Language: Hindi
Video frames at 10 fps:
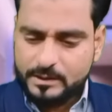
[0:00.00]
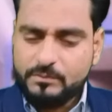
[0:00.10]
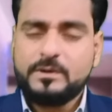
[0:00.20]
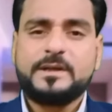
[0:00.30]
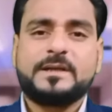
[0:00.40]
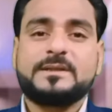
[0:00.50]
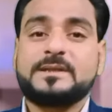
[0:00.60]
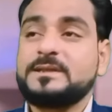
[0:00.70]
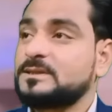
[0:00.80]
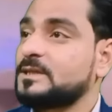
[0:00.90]
ये वो
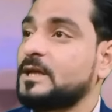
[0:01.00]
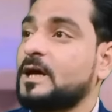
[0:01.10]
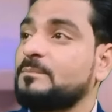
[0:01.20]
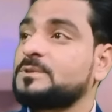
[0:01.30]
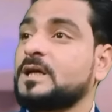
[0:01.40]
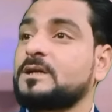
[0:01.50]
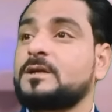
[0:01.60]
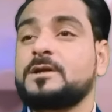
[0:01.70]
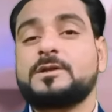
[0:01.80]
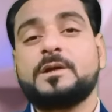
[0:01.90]
लीडर्स हैं जिन्हें आप चाहे
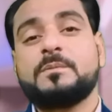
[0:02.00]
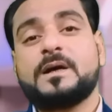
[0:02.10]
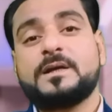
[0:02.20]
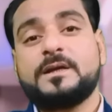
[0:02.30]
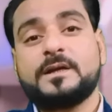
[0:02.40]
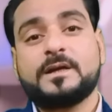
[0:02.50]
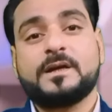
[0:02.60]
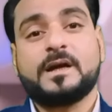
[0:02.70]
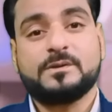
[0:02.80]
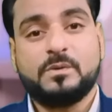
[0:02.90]
कितनी बार ही इन्हें गिरा